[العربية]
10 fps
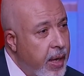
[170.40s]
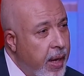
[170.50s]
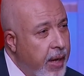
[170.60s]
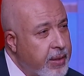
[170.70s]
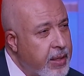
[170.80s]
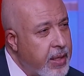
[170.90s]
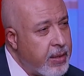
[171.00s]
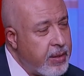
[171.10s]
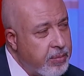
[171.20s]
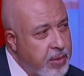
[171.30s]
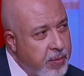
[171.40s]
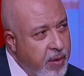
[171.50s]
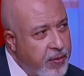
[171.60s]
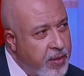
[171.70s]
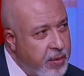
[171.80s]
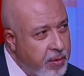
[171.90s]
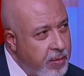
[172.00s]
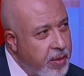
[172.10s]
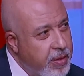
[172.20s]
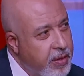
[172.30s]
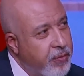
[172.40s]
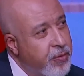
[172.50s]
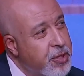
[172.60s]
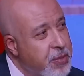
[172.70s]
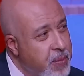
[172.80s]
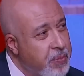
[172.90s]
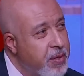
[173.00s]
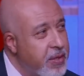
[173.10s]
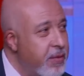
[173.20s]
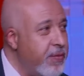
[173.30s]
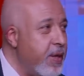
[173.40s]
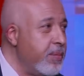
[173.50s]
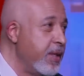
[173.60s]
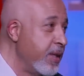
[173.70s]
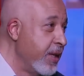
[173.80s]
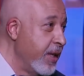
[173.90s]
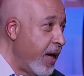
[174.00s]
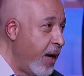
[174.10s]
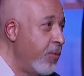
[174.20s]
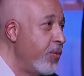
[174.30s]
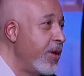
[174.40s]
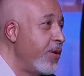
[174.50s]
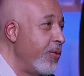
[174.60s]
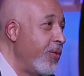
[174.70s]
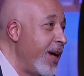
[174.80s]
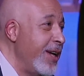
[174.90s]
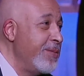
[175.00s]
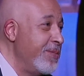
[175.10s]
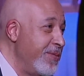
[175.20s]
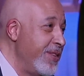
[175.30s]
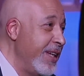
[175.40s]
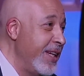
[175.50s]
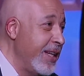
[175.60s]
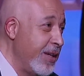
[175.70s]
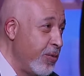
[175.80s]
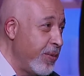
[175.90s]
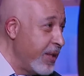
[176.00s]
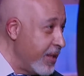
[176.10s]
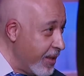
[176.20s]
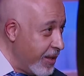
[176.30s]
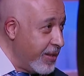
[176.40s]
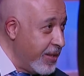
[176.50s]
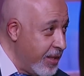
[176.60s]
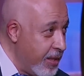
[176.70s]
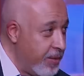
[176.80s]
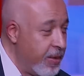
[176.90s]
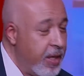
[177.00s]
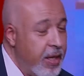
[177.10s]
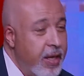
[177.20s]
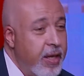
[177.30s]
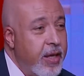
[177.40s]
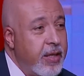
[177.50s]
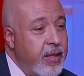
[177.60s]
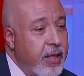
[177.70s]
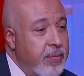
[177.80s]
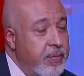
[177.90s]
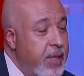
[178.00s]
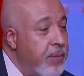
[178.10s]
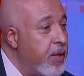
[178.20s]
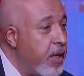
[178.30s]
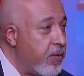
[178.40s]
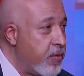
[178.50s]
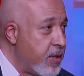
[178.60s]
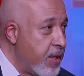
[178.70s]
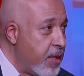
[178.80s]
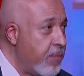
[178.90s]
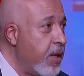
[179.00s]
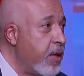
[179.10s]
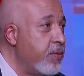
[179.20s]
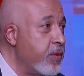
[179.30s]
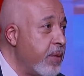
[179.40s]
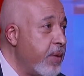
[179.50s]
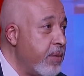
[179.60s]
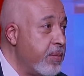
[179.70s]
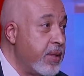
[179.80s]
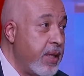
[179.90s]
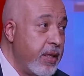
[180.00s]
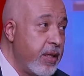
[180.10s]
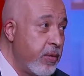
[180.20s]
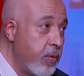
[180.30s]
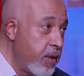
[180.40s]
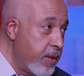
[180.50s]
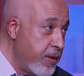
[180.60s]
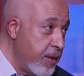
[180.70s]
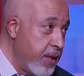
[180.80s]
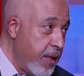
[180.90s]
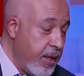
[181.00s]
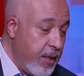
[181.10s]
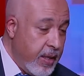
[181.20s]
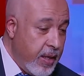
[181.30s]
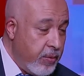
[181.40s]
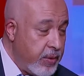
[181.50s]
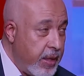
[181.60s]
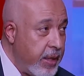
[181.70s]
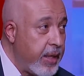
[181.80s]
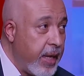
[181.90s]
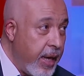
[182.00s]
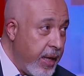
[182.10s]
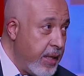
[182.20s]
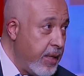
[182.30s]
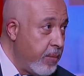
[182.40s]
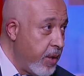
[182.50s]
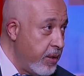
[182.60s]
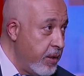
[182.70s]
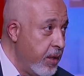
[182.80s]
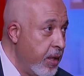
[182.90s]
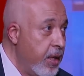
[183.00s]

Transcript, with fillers: عادة بيبقى في the first member in the family آه. أول واحد في العيلة وبعد كده الدنيا طيب ده بنعرفه ازاي؟ ده بنعرفه طبعا بالتاريخ الوراثي آه، أو التاريخ العائلي المرضي